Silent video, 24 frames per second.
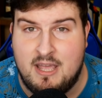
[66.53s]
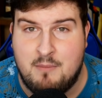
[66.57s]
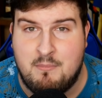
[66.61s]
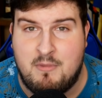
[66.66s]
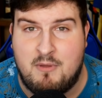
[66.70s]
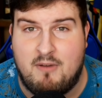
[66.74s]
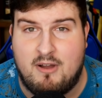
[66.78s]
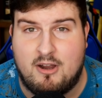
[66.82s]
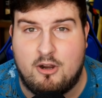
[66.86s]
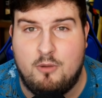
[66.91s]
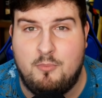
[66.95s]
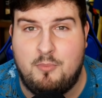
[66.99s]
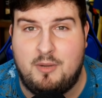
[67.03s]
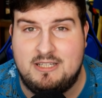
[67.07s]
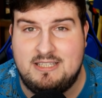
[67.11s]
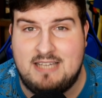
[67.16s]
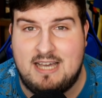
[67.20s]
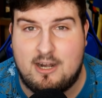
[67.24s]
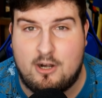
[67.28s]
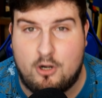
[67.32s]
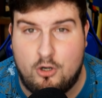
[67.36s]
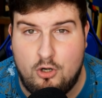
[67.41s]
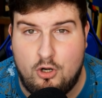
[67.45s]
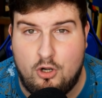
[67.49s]
Me va a
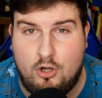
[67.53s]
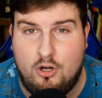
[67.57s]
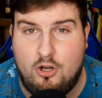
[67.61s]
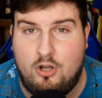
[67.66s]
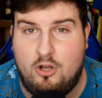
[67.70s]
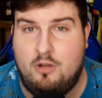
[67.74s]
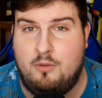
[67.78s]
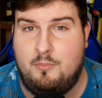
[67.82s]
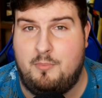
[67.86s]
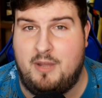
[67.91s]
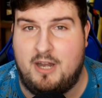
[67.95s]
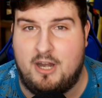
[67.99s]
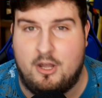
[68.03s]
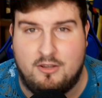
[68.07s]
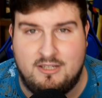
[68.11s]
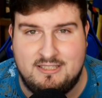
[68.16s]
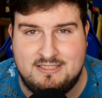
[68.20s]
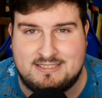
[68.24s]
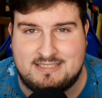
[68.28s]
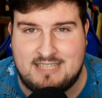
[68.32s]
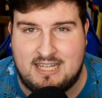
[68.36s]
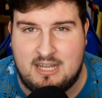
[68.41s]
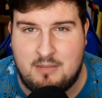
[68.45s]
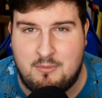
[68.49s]
acompañar Lolo,
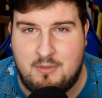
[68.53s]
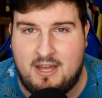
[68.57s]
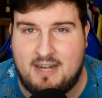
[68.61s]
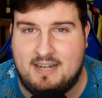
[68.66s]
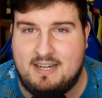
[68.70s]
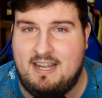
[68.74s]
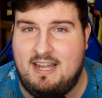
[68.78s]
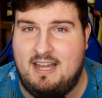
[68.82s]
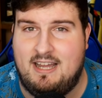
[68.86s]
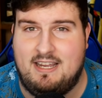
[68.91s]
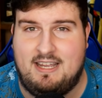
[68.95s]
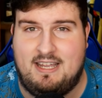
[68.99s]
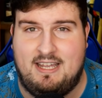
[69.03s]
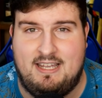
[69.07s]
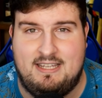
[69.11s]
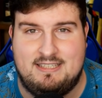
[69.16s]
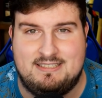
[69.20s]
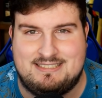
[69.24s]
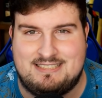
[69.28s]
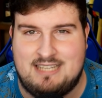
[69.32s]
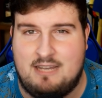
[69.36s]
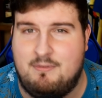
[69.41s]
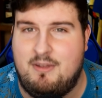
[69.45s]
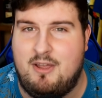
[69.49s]
periodista de marca que
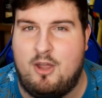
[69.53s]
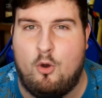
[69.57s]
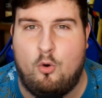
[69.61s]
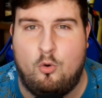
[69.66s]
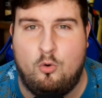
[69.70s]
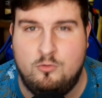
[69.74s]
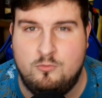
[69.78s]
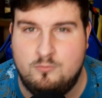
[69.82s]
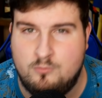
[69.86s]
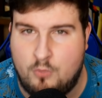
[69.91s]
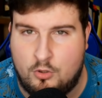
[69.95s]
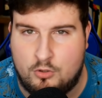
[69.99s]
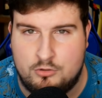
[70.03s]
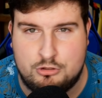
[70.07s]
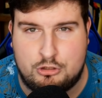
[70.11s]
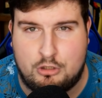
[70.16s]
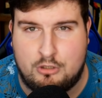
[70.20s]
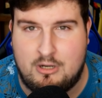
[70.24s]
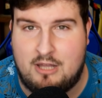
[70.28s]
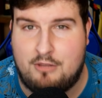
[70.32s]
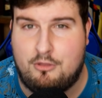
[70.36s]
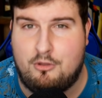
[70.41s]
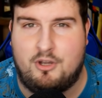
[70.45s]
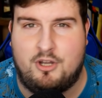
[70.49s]
sabe un
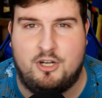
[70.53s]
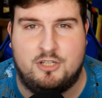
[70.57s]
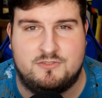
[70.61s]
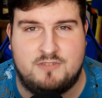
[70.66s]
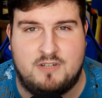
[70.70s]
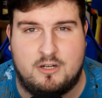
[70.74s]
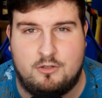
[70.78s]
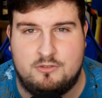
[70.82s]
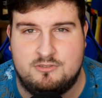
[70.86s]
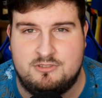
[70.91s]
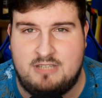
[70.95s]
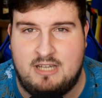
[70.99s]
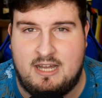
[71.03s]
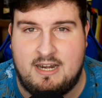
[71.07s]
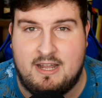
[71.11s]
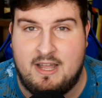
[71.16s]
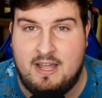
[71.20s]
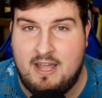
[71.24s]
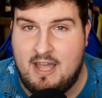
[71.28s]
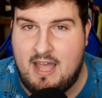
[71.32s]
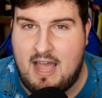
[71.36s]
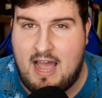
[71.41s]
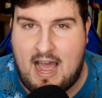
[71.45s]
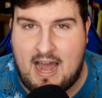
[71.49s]
montonazo que nos va a contar
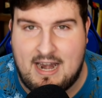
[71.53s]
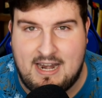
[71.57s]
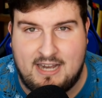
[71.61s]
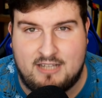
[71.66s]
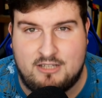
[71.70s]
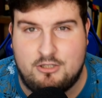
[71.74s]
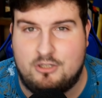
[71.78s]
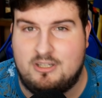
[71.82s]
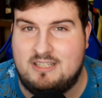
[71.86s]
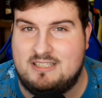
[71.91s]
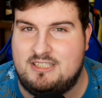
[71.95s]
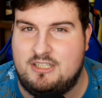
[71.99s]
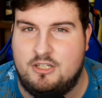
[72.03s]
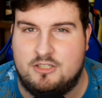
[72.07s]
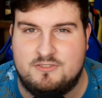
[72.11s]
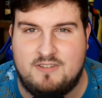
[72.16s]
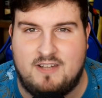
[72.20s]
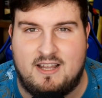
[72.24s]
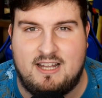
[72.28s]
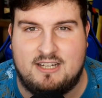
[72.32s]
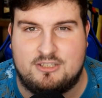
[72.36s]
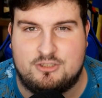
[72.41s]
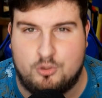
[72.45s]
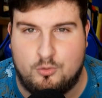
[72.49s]
anécdotas y nos
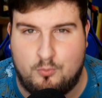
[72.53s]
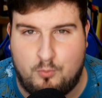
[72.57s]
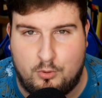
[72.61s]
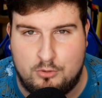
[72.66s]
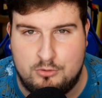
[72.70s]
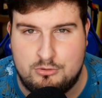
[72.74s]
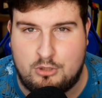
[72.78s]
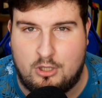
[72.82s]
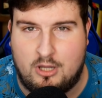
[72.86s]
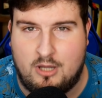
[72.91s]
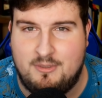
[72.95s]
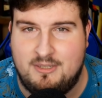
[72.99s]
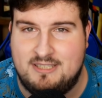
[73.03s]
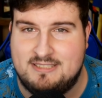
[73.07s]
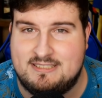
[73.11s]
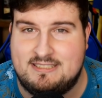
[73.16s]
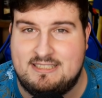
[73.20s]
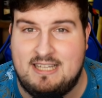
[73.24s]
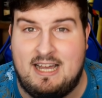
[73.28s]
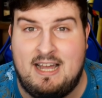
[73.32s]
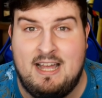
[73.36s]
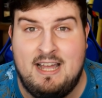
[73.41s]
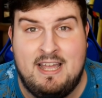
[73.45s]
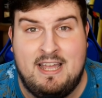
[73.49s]
va a dar su punto de
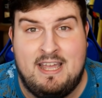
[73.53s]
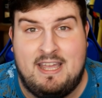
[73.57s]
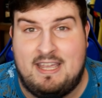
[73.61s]
vista.